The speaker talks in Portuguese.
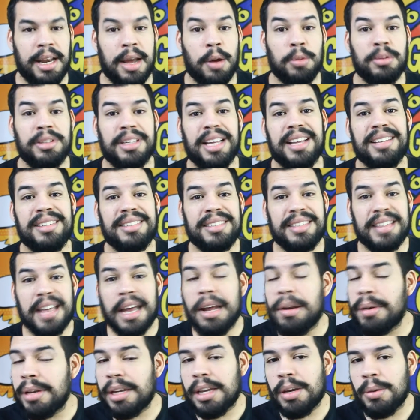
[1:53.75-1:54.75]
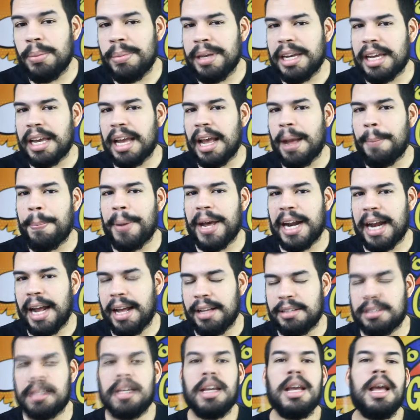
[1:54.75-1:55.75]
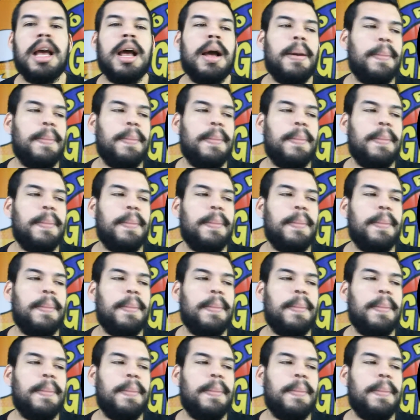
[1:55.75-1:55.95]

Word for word: Ele é o terceiro em que o Mickey aparece,